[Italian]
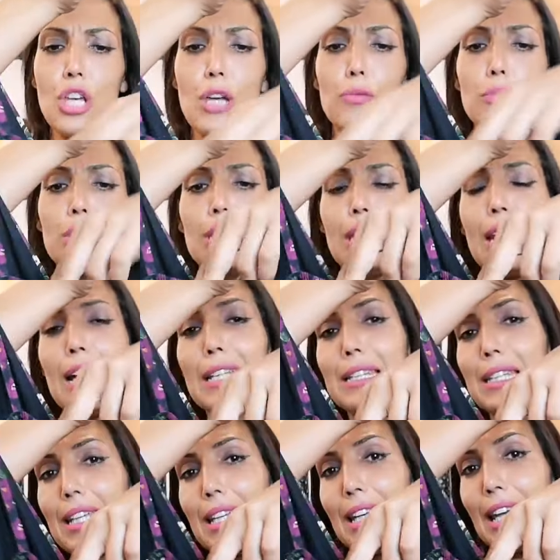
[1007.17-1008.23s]
c'è un
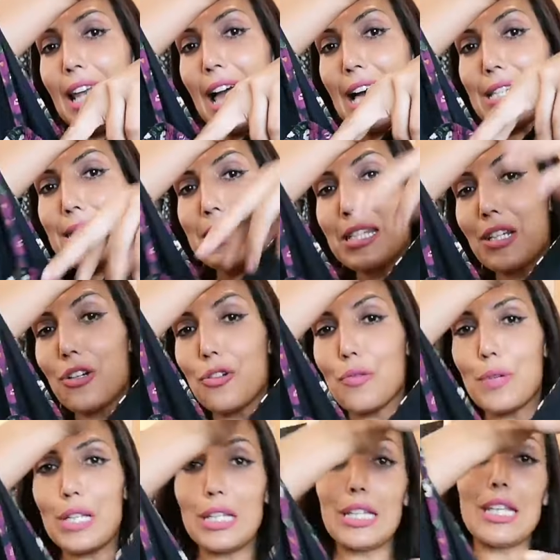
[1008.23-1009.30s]
tirante in elastico
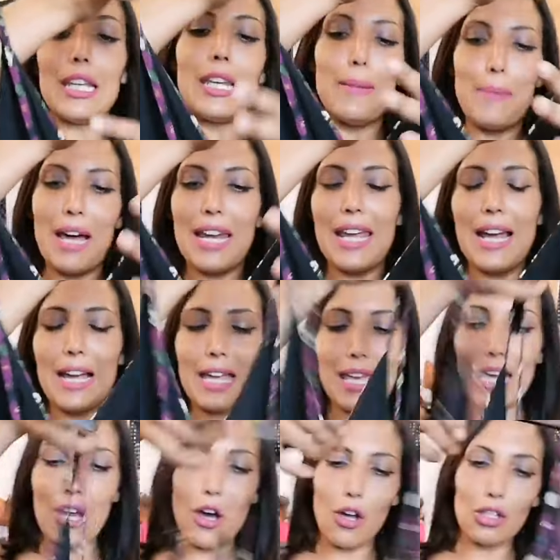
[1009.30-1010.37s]
quindi rimane
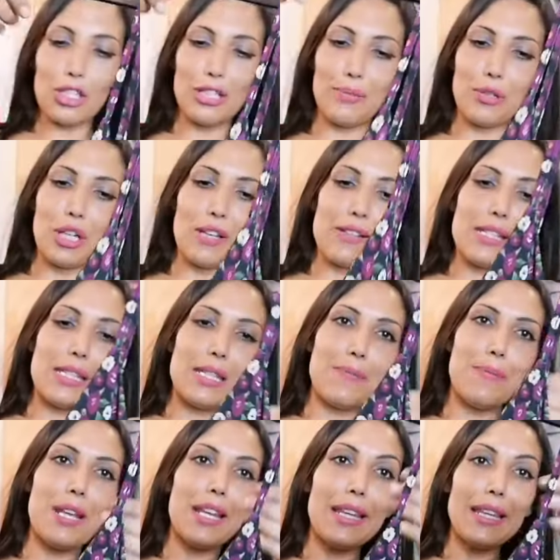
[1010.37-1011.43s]
anche ottimo la
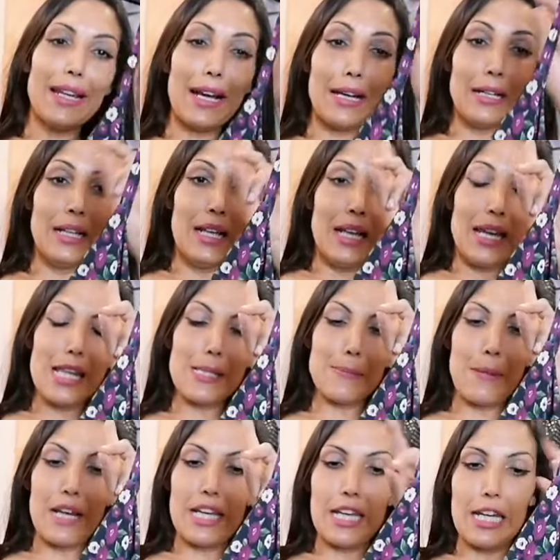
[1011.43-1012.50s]
vestibilità le
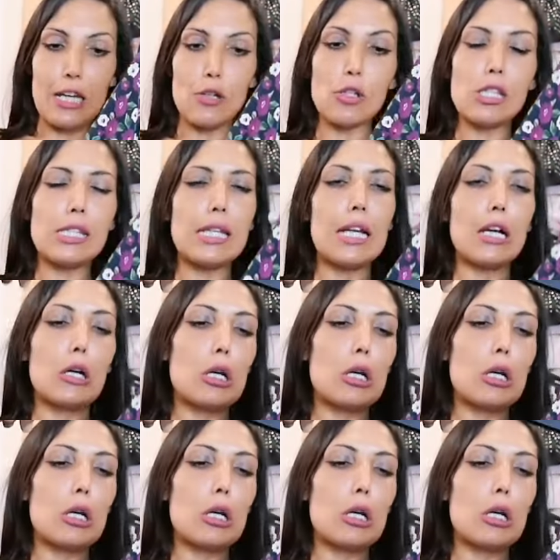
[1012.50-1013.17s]
spalline non si